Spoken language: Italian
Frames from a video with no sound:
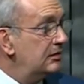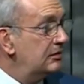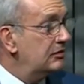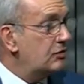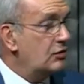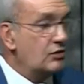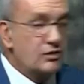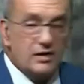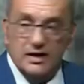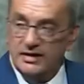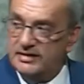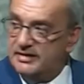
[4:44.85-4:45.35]

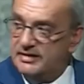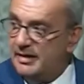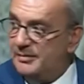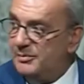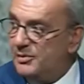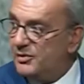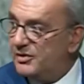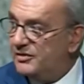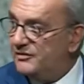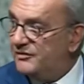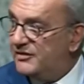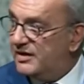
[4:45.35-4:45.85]
con la
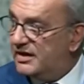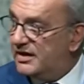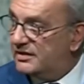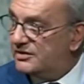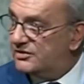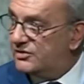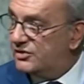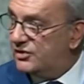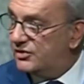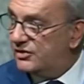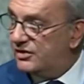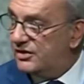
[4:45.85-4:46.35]

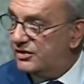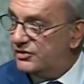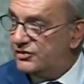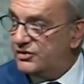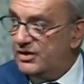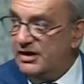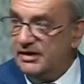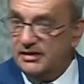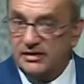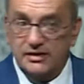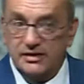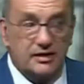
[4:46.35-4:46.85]
saponificazione
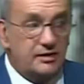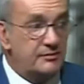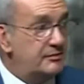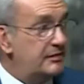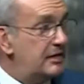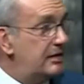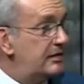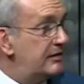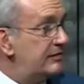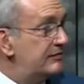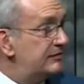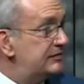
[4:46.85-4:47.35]

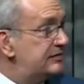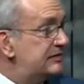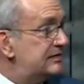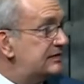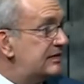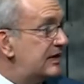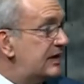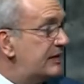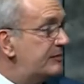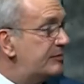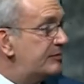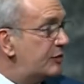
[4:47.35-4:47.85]
eccetera
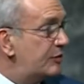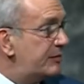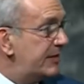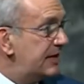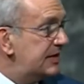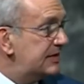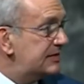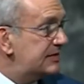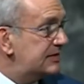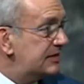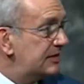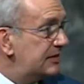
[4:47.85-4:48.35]
sarebbero
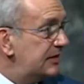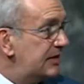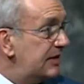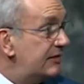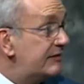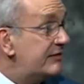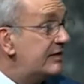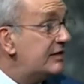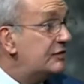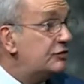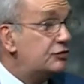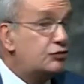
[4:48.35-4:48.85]
perse
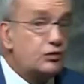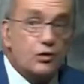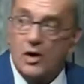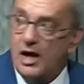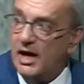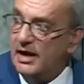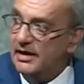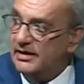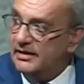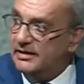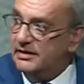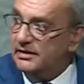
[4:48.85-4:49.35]

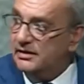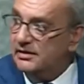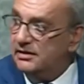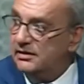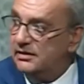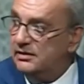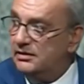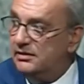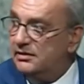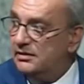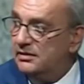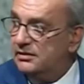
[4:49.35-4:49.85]
eventuali
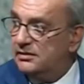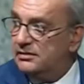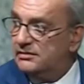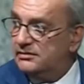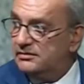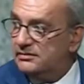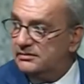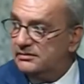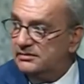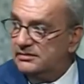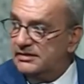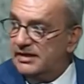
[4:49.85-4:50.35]
tracce.
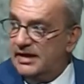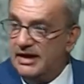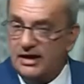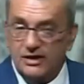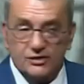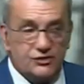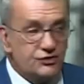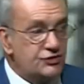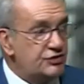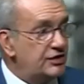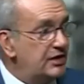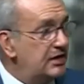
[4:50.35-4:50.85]

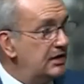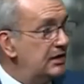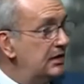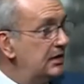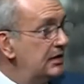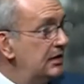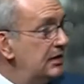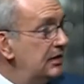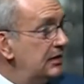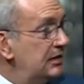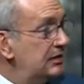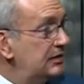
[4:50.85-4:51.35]
tracce,
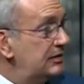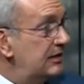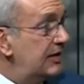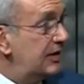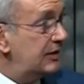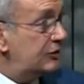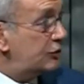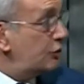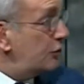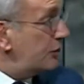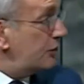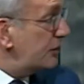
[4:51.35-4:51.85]

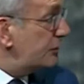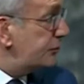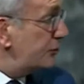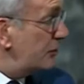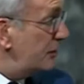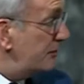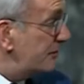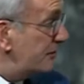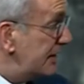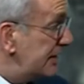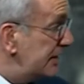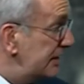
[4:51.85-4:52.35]
della donna
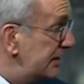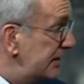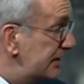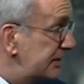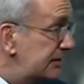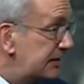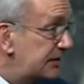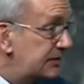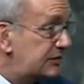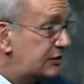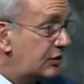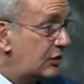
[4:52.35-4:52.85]
sulle maniglie
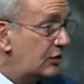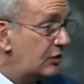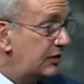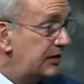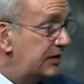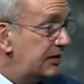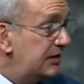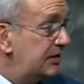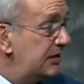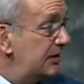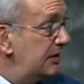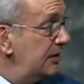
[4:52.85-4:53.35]
dei
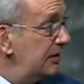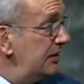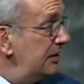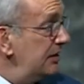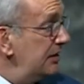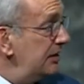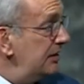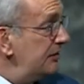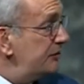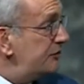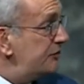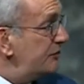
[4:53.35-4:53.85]
trolley.
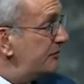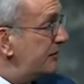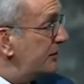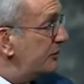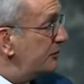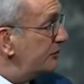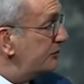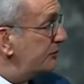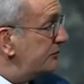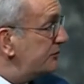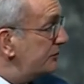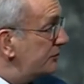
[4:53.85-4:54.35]
Insomma,
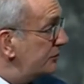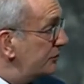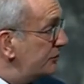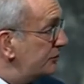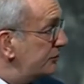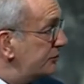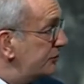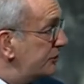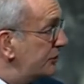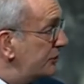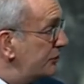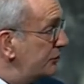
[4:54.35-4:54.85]
non,
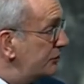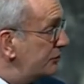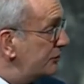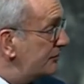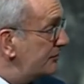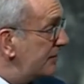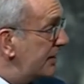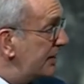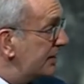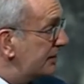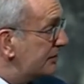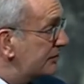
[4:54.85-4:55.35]
non si chiude
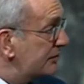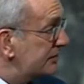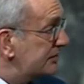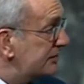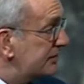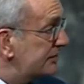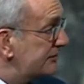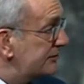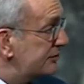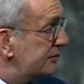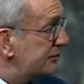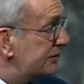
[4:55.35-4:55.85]
mai
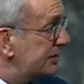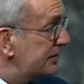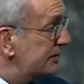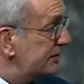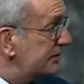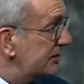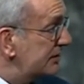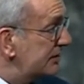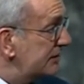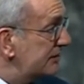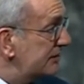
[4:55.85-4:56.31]
questa vicenda.